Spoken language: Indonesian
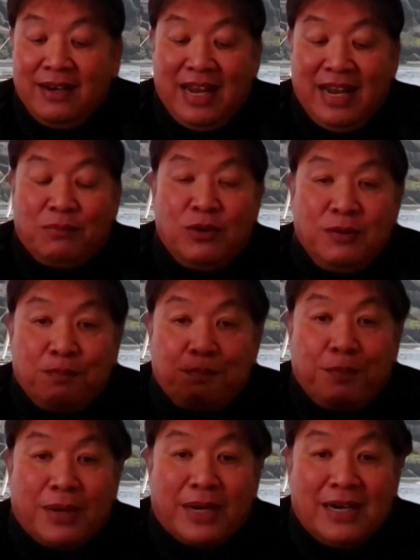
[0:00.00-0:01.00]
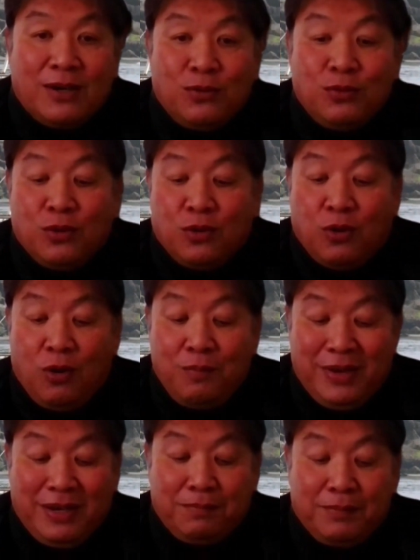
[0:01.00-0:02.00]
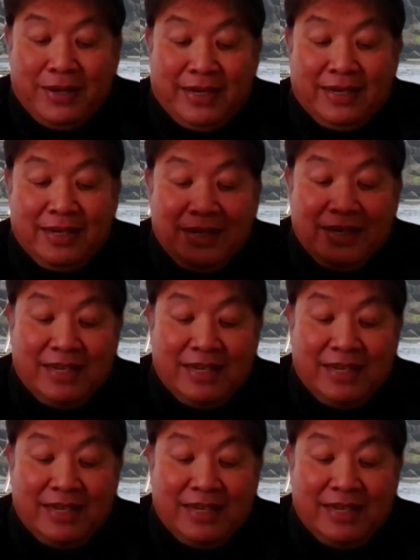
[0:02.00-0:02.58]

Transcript: Namun perlu komitmen,